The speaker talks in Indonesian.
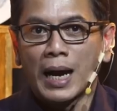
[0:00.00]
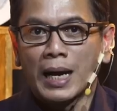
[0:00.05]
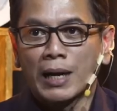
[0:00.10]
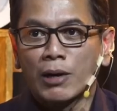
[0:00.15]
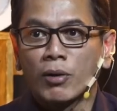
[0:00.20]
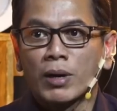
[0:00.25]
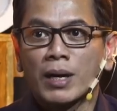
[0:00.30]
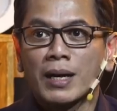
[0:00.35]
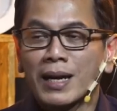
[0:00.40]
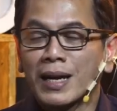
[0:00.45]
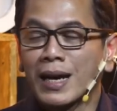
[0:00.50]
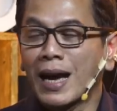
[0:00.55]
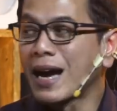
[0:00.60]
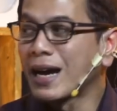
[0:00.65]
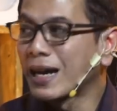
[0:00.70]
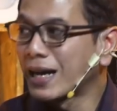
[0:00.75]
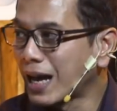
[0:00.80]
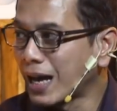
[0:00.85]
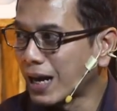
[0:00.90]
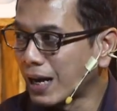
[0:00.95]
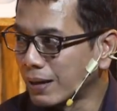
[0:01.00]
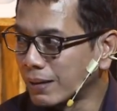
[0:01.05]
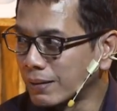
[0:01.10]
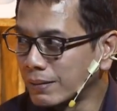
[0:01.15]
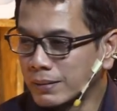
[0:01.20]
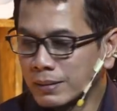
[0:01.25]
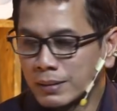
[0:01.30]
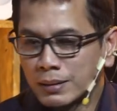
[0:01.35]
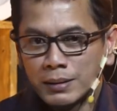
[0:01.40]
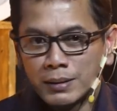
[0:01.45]
nggak ada orang yang gagal.
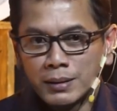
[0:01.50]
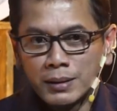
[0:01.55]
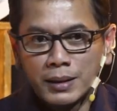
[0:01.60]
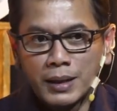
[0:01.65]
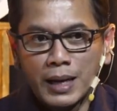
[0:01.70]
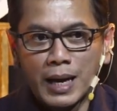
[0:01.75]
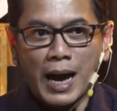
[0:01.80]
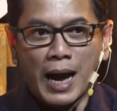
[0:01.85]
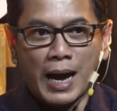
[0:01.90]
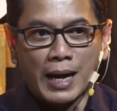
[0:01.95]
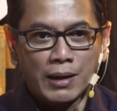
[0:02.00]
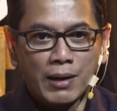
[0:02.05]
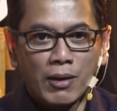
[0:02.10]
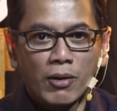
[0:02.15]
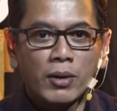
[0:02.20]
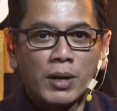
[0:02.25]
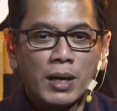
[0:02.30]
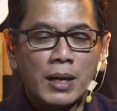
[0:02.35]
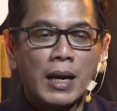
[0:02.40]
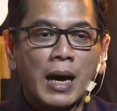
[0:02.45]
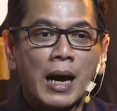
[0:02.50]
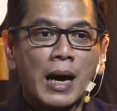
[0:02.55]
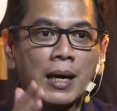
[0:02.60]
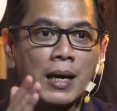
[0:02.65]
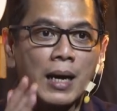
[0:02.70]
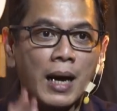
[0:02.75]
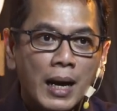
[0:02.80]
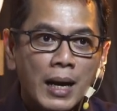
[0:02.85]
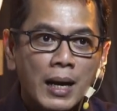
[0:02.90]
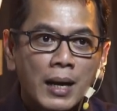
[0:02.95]
Ya. Yang ada orang
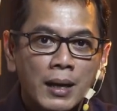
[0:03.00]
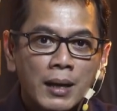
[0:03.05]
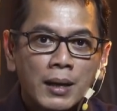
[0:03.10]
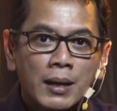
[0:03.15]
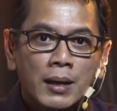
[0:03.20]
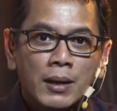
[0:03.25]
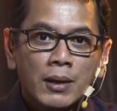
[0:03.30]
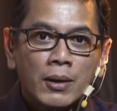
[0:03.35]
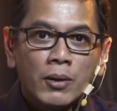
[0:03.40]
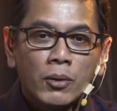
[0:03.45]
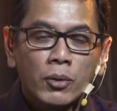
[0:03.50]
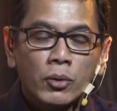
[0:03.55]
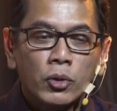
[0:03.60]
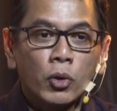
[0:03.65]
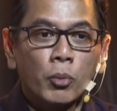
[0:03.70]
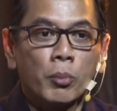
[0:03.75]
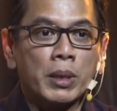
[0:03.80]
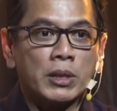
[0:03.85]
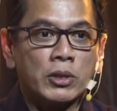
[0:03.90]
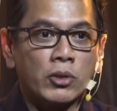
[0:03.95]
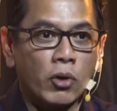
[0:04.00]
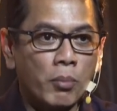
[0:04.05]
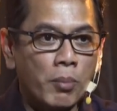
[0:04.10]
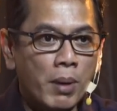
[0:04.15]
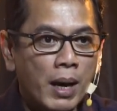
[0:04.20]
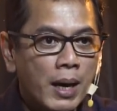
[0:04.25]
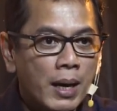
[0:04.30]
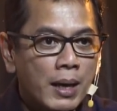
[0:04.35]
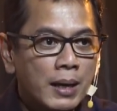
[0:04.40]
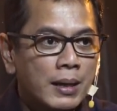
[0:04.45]
gagal untuk
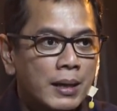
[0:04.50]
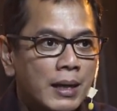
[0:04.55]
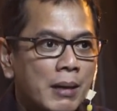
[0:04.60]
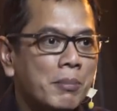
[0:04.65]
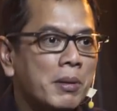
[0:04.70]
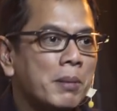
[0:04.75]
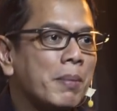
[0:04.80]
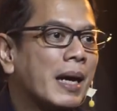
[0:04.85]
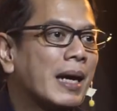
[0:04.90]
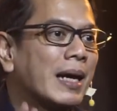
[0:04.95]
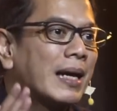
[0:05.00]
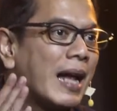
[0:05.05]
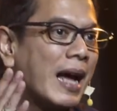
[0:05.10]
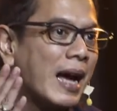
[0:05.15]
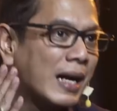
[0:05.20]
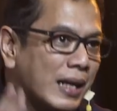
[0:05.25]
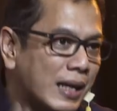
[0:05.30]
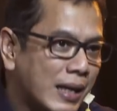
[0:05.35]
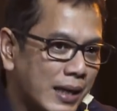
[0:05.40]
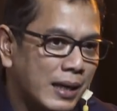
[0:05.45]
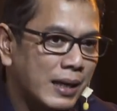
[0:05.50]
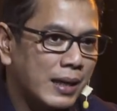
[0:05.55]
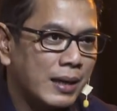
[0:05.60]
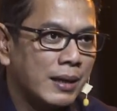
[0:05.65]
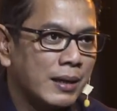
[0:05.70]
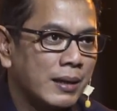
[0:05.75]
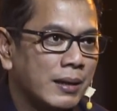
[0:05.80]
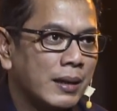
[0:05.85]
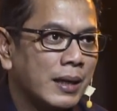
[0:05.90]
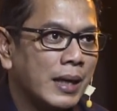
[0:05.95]
mencoba lebih baik
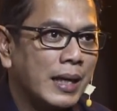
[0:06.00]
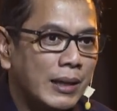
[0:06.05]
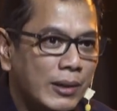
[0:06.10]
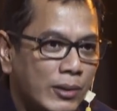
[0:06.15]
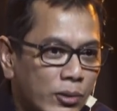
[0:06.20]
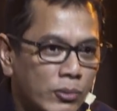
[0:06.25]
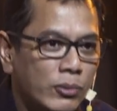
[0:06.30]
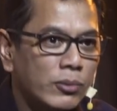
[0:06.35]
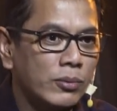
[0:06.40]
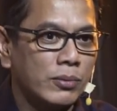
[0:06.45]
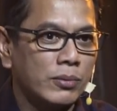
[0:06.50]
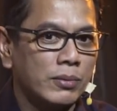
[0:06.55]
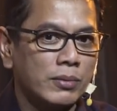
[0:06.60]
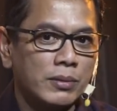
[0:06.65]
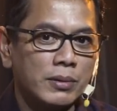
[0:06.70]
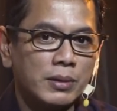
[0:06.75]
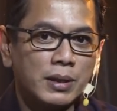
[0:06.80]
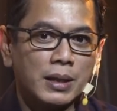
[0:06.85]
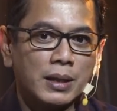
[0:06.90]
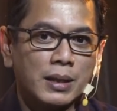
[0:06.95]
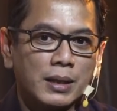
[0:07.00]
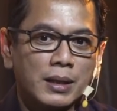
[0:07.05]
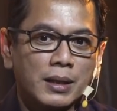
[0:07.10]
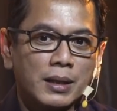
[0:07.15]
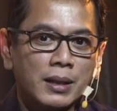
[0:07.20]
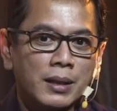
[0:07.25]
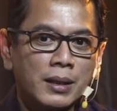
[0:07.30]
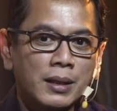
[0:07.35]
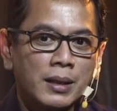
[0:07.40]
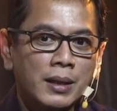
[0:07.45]
lagi. Itu.
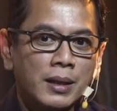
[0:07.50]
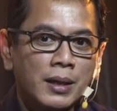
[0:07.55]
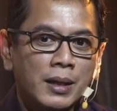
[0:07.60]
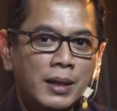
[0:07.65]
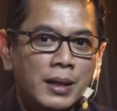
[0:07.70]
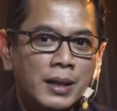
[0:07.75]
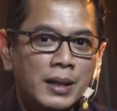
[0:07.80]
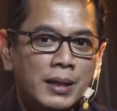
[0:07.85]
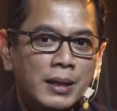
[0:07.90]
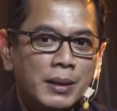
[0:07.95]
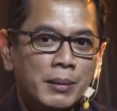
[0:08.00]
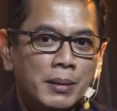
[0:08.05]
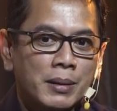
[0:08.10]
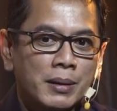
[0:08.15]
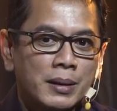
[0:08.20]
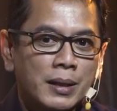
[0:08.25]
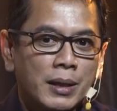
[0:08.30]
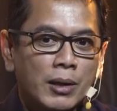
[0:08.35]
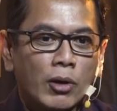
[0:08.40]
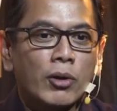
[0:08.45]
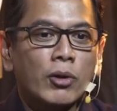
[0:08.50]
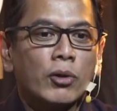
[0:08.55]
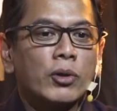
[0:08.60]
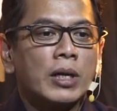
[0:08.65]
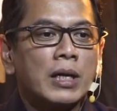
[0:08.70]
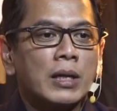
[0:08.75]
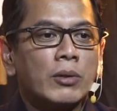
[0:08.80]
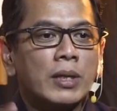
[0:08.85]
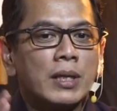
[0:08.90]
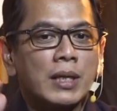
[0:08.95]
Nah. Oke. Okay. Kalau lu
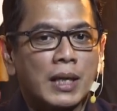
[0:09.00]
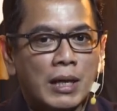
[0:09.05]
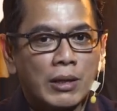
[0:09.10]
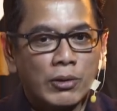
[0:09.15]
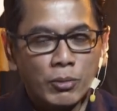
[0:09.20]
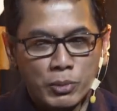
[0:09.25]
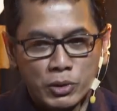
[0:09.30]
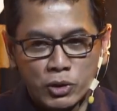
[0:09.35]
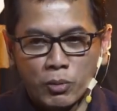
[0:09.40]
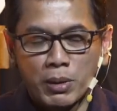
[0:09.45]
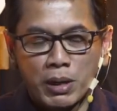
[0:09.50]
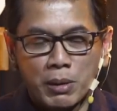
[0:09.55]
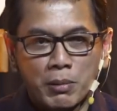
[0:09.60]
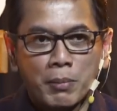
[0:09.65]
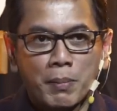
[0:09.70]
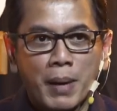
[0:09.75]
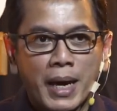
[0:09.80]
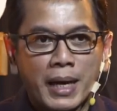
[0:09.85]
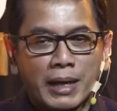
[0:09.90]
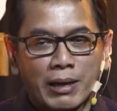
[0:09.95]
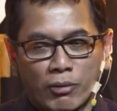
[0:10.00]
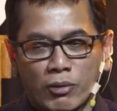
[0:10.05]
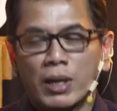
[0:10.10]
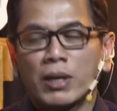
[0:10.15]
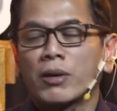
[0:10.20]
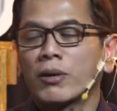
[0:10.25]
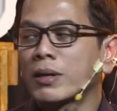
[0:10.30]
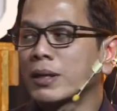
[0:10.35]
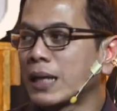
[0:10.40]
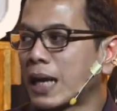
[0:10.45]
udah, udah nyerah untuk mencoba lebih baik ya
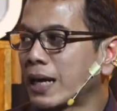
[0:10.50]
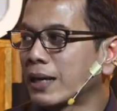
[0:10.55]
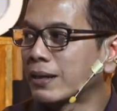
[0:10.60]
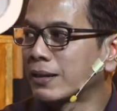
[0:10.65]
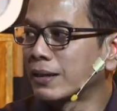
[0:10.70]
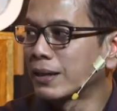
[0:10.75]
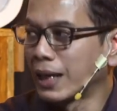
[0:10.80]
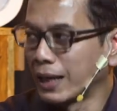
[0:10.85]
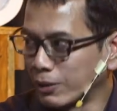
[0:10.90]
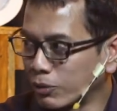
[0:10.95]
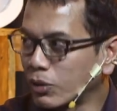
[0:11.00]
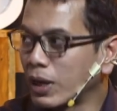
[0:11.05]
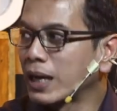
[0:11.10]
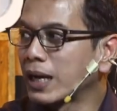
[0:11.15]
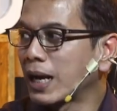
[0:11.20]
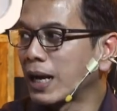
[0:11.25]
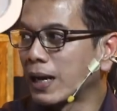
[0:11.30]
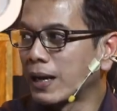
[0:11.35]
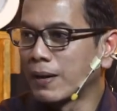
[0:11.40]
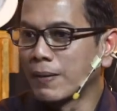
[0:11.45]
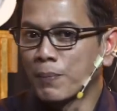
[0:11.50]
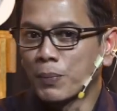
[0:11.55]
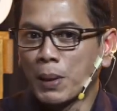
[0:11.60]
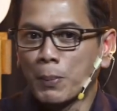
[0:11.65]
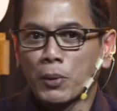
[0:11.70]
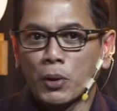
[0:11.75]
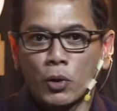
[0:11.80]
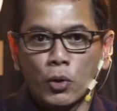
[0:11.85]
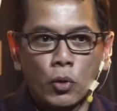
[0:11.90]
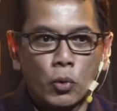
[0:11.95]
udah you're Nah, itu gagal. Benar.
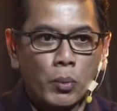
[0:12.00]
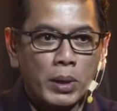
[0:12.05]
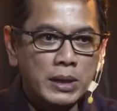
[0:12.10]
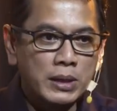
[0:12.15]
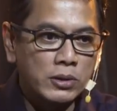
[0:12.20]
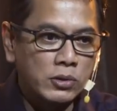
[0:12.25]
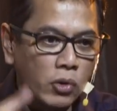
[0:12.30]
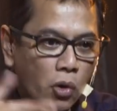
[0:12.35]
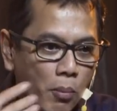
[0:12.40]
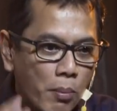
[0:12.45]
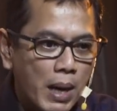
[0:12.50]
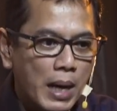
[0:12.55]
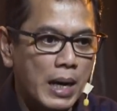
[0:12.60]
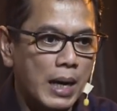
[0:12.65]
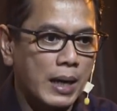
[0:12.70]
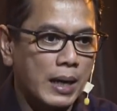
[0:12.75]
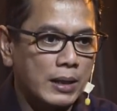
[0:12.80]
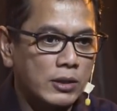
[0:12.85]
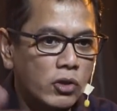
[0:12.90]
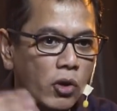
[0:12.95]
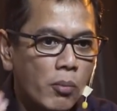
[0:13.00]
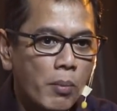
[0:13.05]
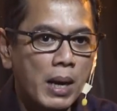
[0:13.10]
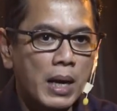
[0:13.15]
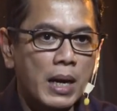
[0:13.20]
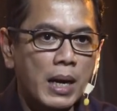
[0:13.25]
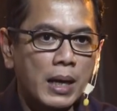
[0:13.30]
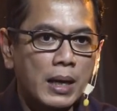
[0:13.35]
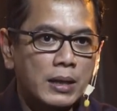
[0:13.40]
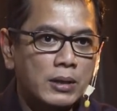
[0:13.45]
Tapi kalau lu masih coba lagi, coba
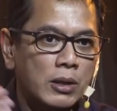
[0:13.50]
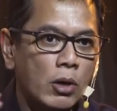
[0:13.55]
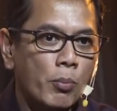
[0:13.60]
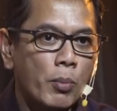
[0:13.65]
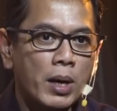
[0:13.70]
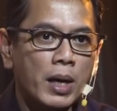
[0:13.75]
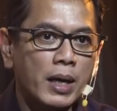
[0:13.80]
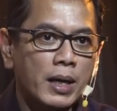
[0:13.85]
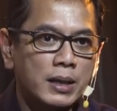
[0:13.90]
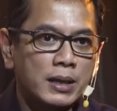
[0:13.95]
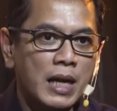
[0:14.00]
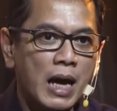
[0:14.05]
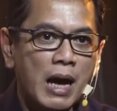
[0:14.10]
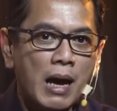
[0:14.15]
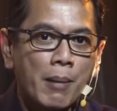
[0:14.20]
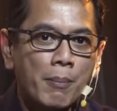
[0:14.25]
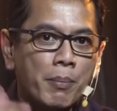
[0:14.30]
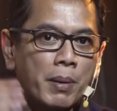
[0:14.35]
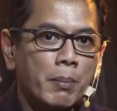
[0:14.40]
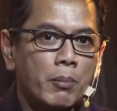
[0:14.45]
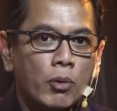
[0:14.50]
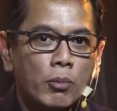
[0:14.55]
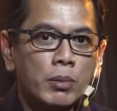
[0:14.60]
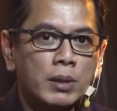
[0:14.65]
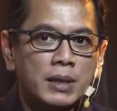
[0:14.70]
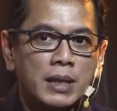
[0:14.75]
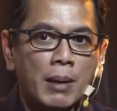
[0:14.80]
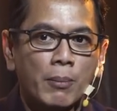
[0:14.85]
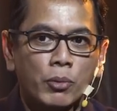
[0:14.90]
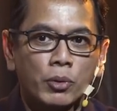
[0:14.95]
lagi, coba lagi sampai belum
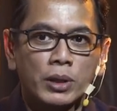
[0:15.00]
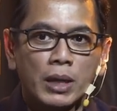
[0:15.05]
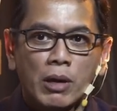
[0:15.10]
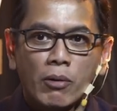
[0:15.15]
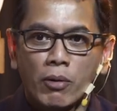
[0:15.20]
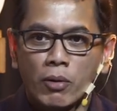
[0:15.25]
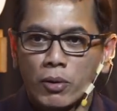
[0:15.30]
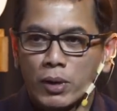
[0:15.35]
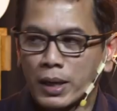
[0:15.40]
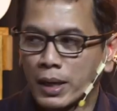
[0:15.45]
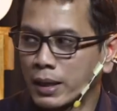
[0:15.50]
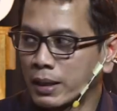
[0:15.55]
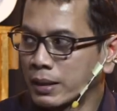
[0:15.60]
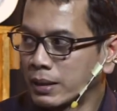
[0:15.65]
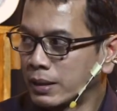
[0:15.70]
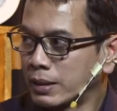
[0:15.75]
dicabut nyawa oleh